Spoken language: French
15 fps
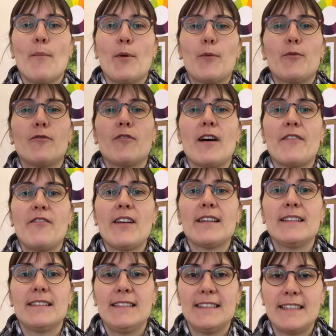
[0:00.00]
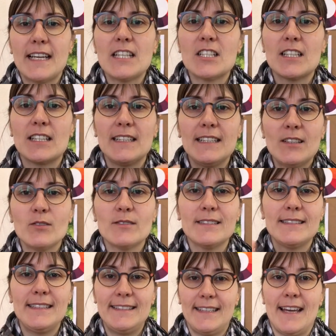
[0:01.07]
pour pouvoir faire des tissages
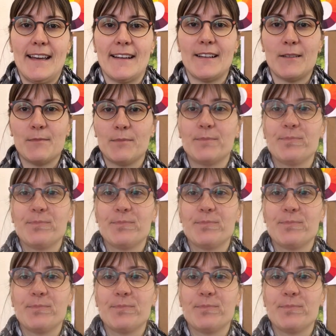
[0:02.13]
identitaires.